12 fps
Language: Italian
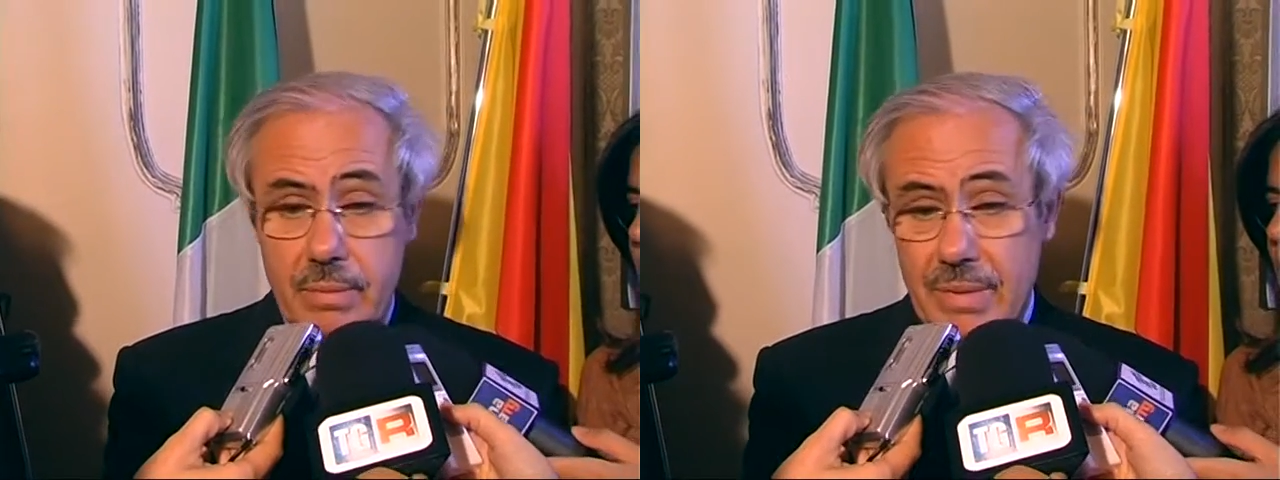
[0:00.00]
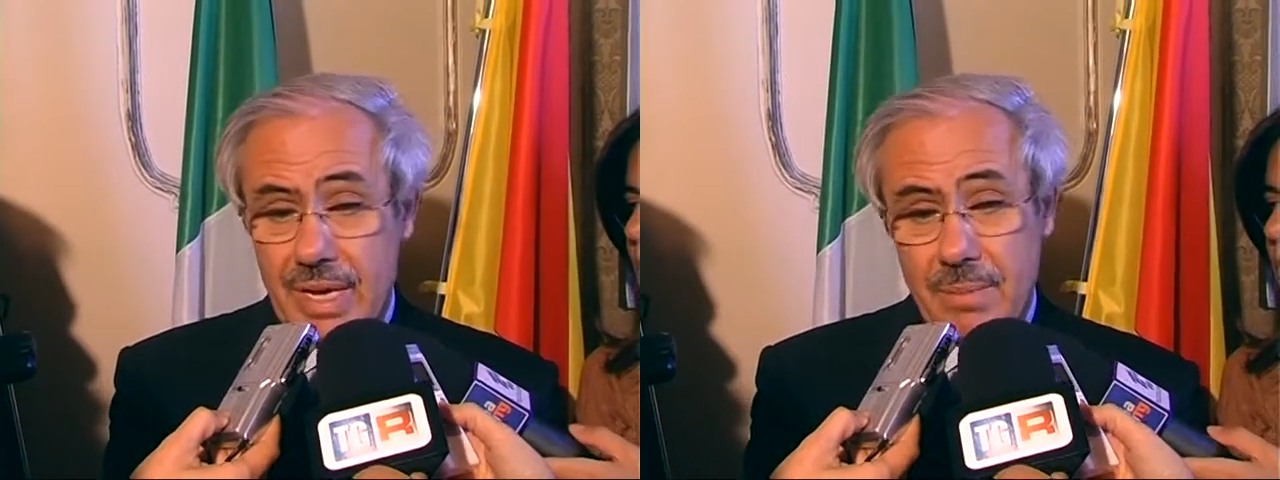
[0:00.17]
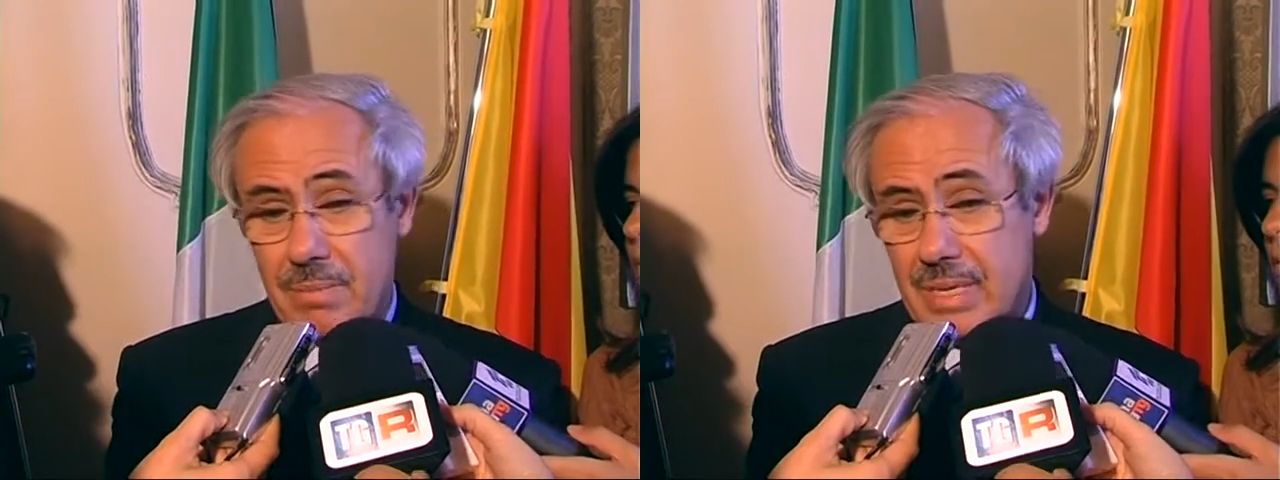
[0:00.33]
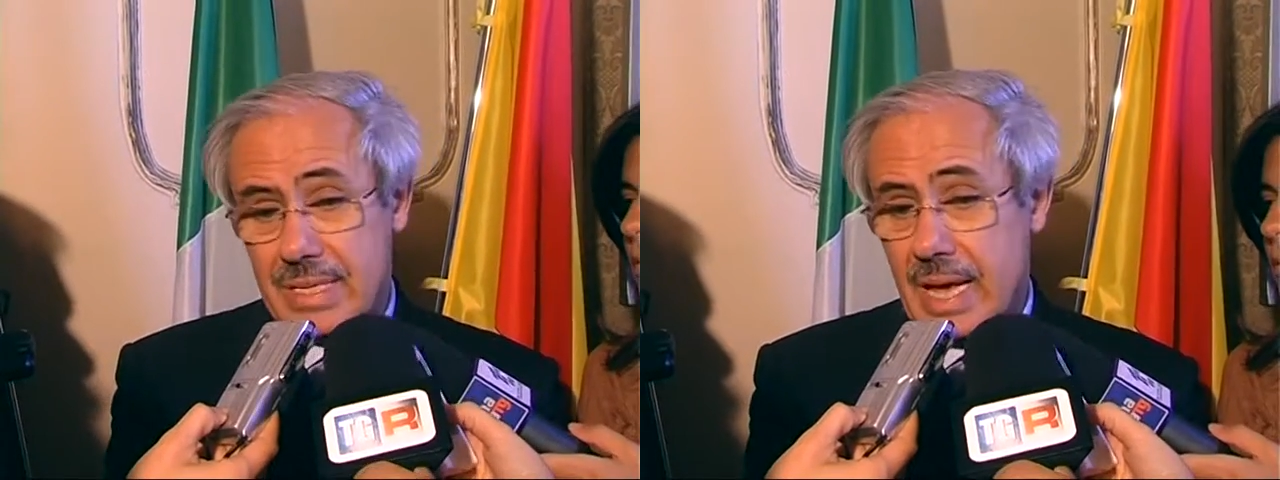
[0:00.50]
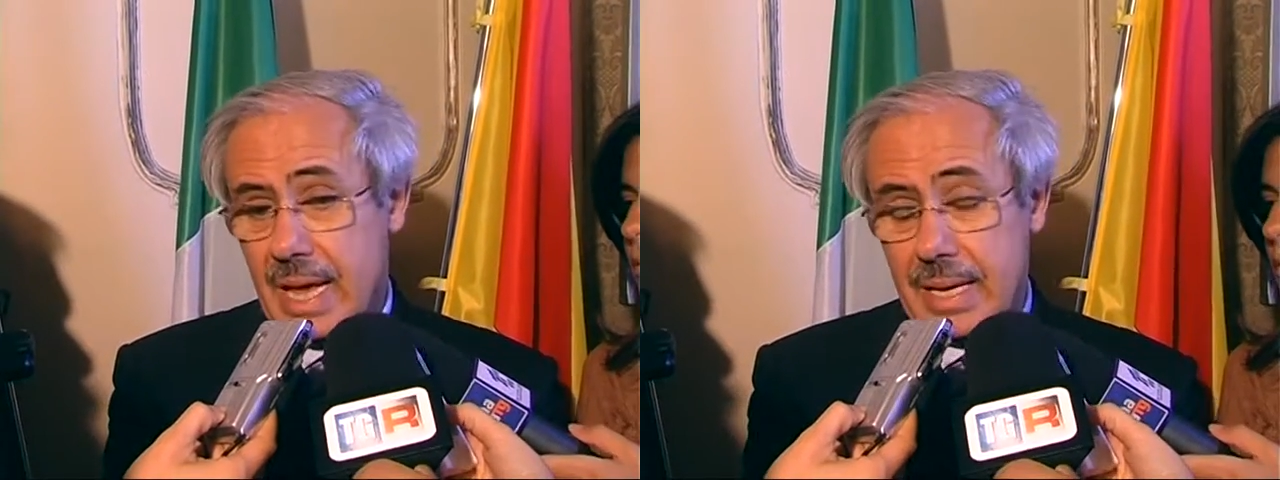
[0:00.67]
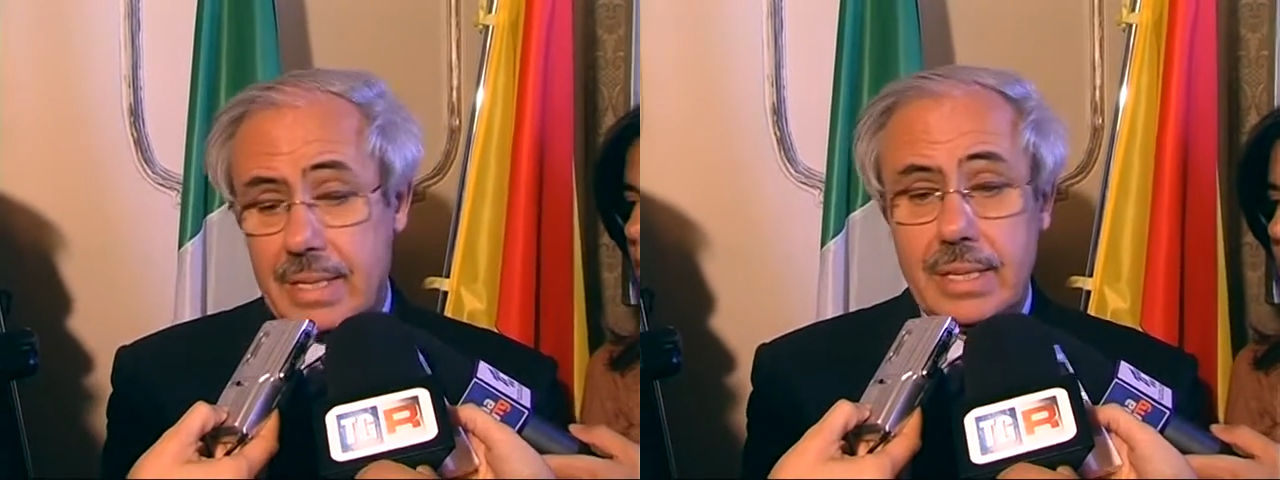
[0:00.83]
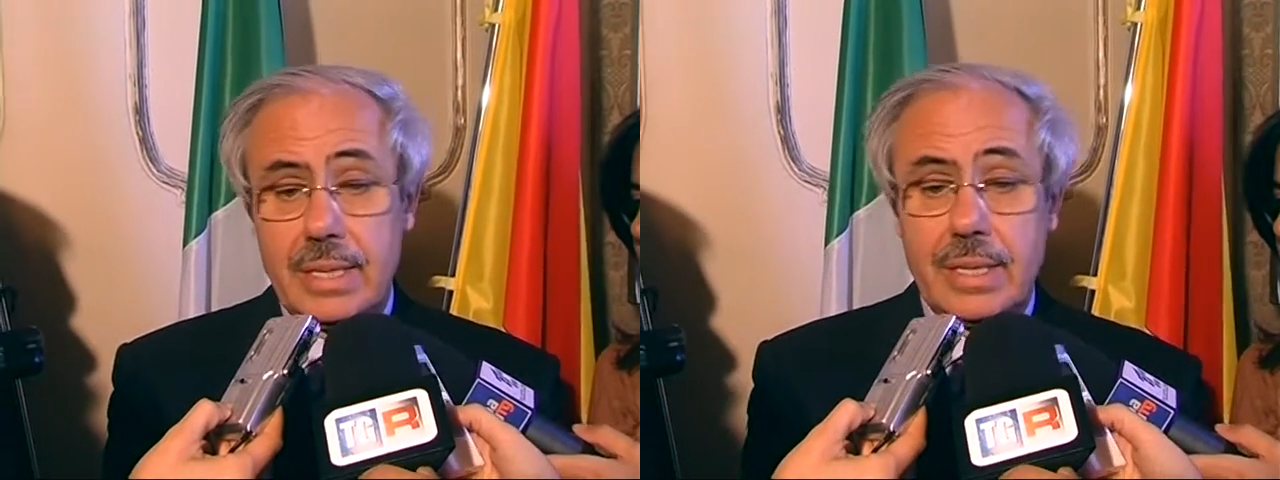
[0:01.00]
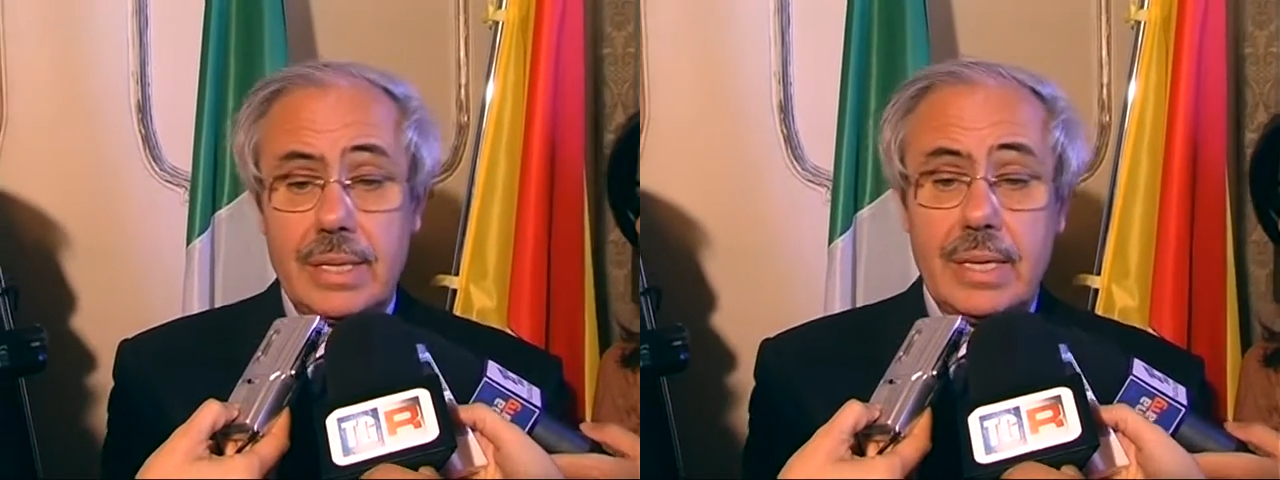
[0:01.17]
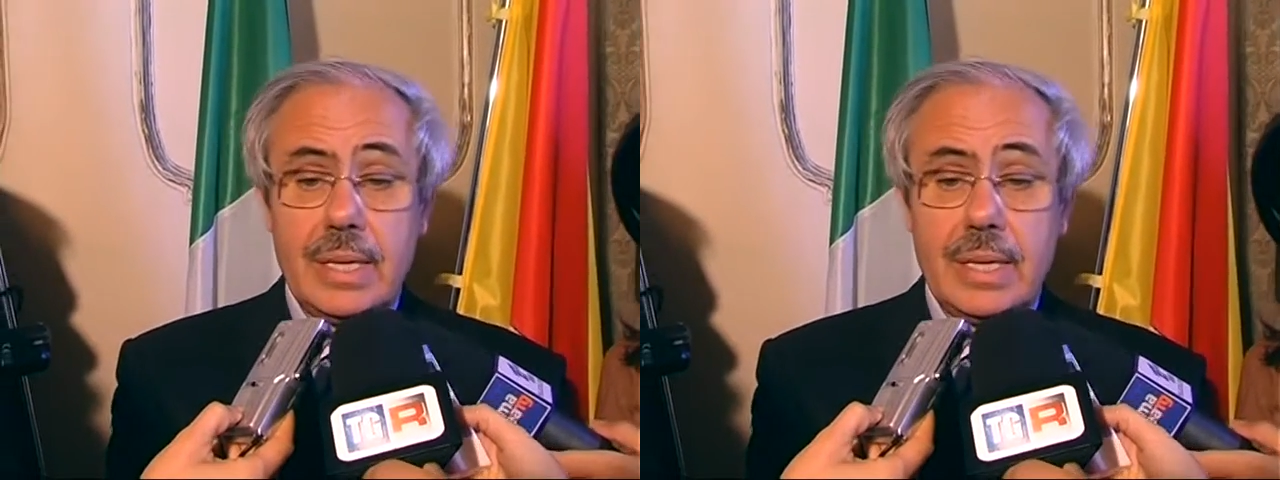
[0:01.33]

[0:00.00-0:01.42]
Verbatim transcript: ma che mi salti,